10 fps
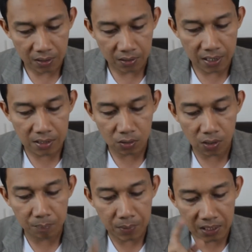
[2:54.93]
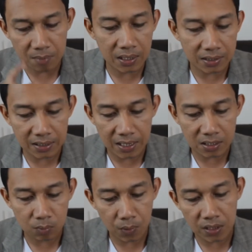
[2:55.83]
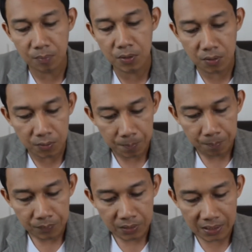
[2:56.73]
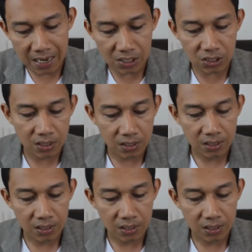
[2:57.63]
Alright? So, ang pinakamaganda guys, pwede po yung cash.